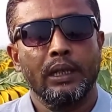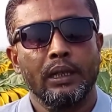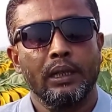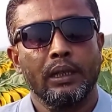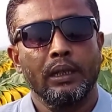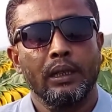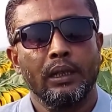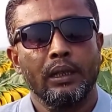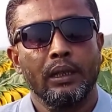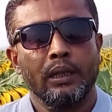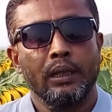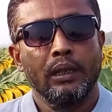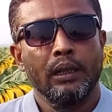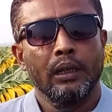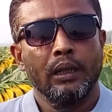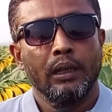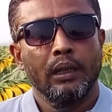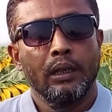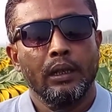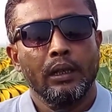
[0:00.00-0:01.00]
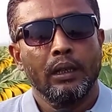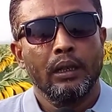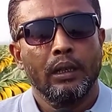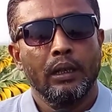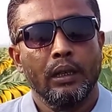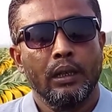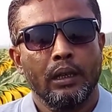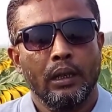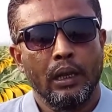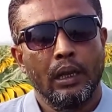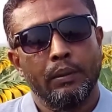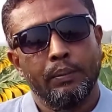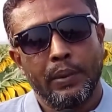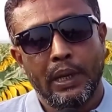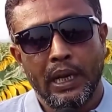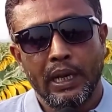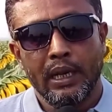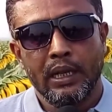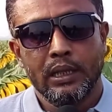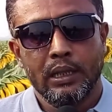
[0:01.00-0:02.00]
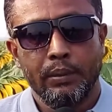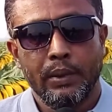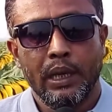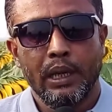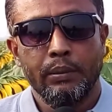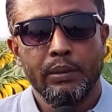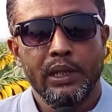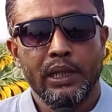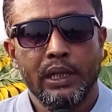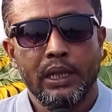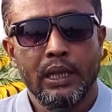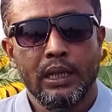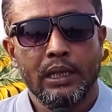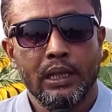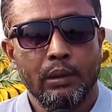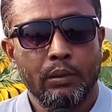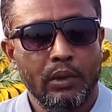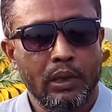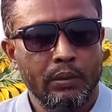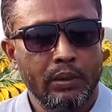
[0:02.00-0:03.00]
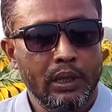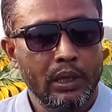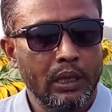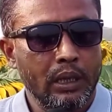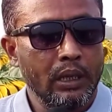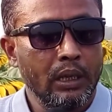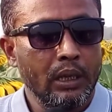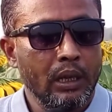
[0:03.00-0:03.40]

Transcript: হ্যাঁ, তারা কি মাঝে মাঝে ভিজিটও আসে যে দেখার হ্যাঁ, জন্য আসে এবং আমাকে